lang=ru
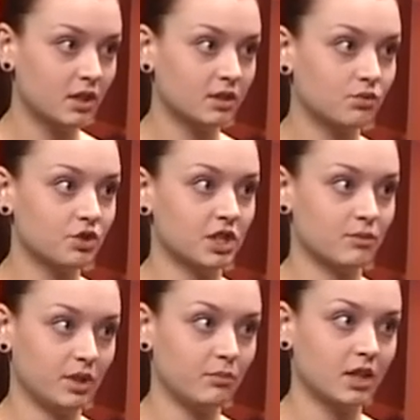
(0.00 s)
а одну
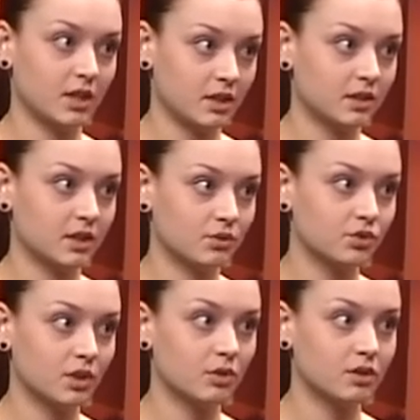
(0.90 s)
часть прибыли они
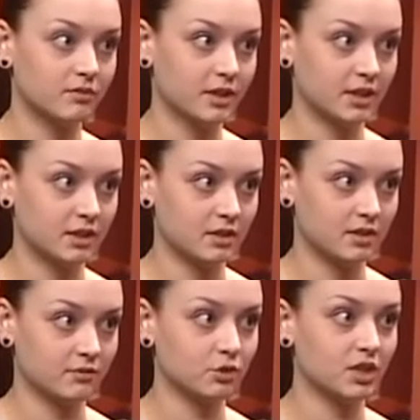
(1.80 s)
отдают на
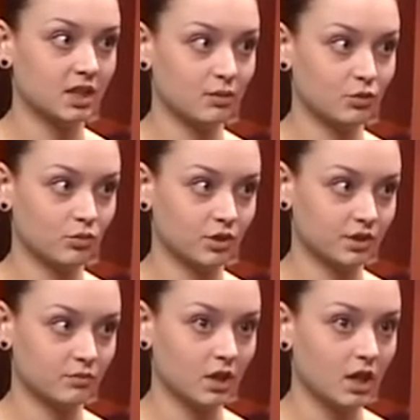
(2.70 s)
благотворительность. Вот таким
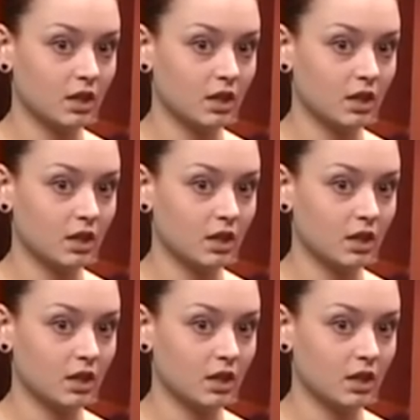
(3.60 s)
образом.